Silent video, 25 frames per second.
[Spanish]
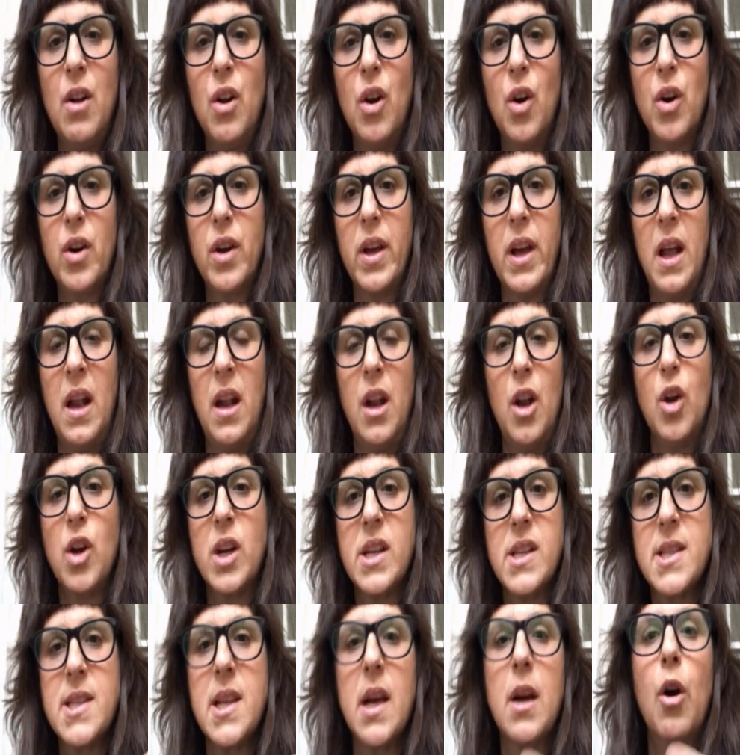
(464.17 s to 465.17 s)
lo
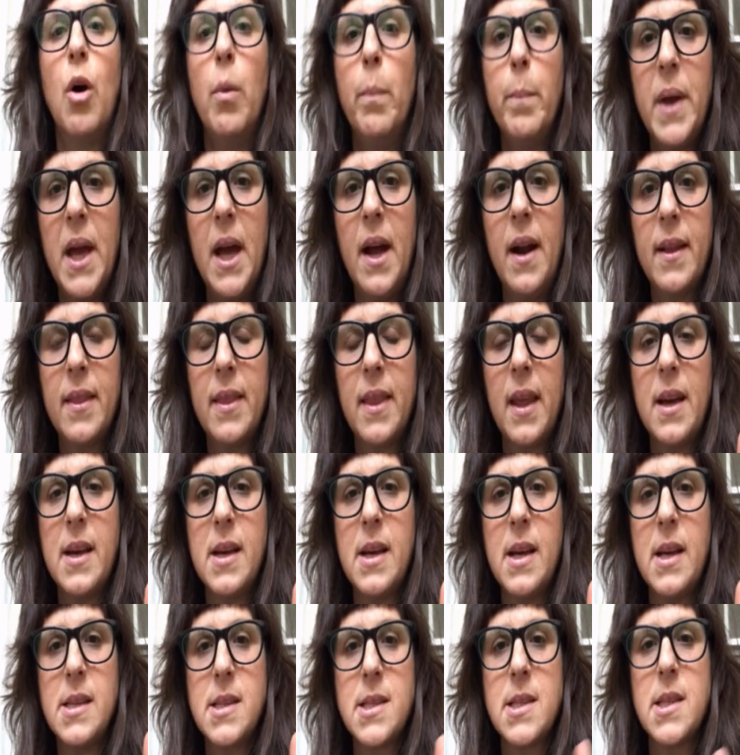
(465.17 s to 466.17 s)
que se
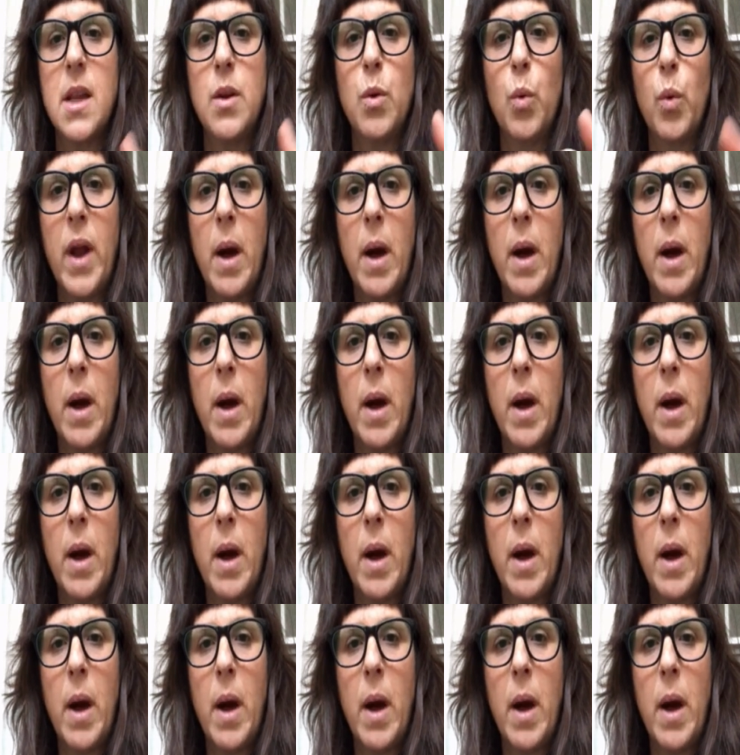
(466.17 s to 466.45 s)
convierte es en